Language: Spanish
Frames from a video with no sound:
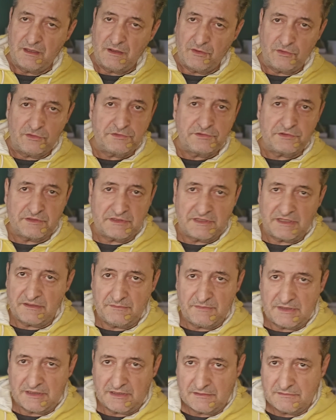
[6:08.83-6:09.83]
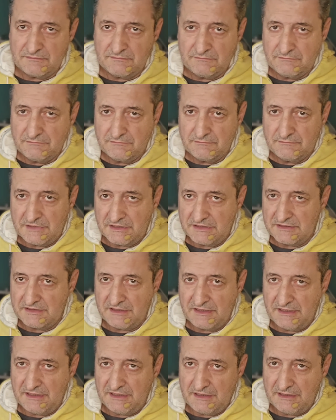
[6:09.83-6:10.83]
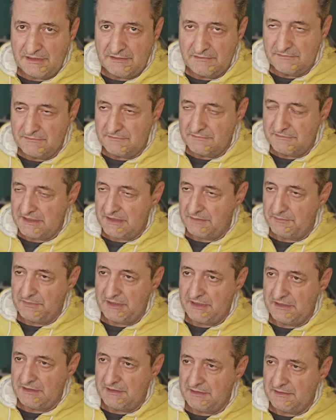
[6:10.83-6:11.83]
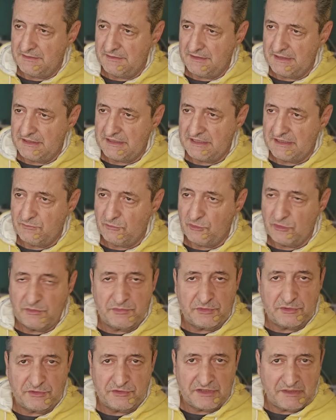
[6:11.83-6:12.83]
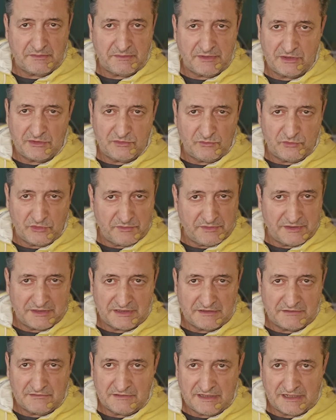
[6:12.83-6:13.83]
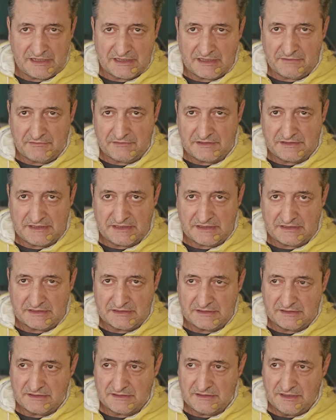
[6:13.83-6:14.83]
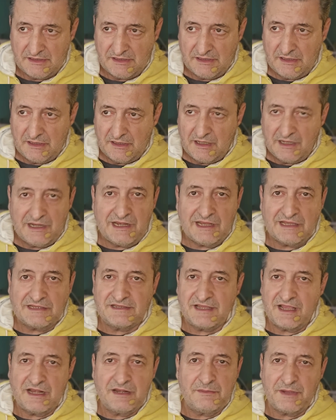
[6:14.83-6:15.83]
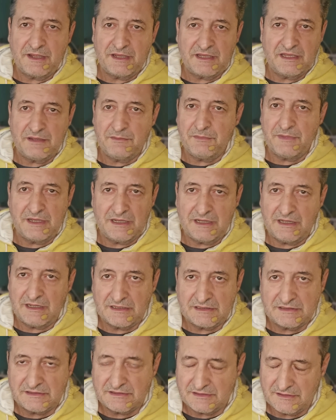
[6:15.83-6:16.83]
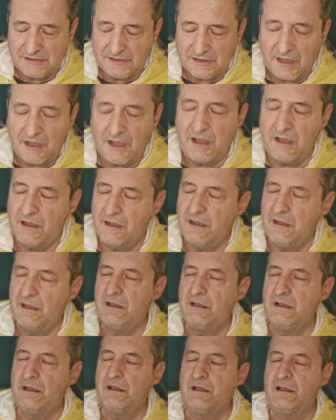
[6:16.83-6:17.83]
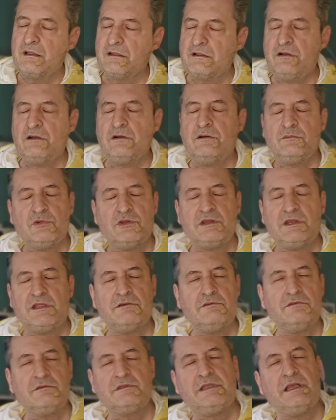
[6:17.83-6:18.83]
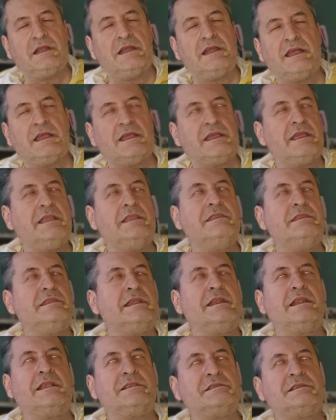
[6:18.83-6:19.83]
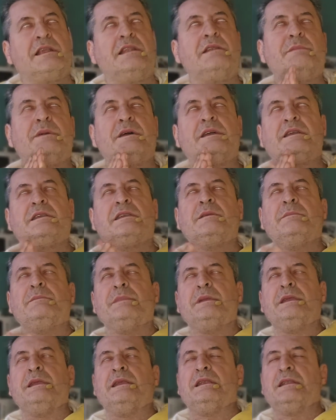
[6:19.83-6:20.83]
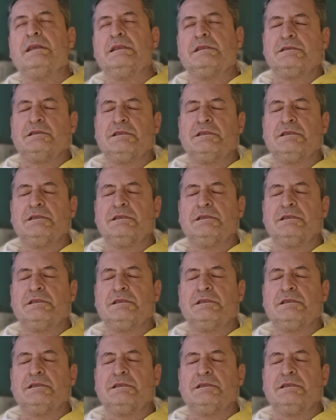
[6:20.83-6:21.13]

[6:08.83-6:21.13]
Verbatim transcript: Otro tema, así también está muy programado, muy metido en las cabezas, las almas gemelas. Ah, cómo le gusta a la gente las almas gemelas.